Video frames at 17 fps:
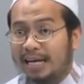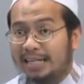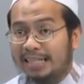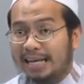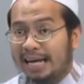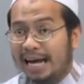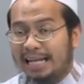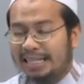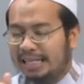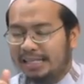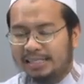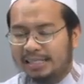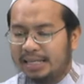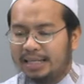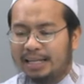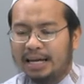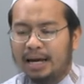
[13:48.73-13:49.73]
ต่างแต่งงานทั้ง
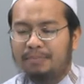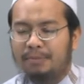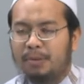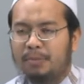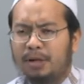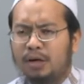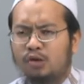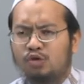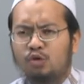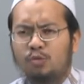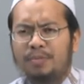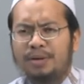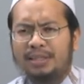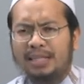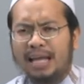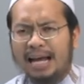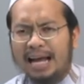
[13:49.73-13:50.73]
สิ้นนะครับนบีเราซูล
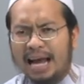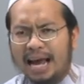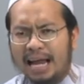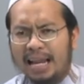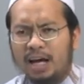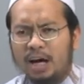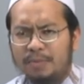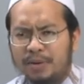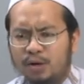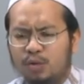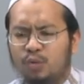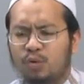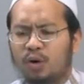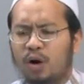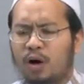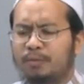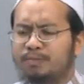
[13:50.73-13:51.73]
มีแต่งงานแล้วก็มีคู่
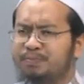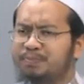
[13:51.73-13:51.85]
ครอง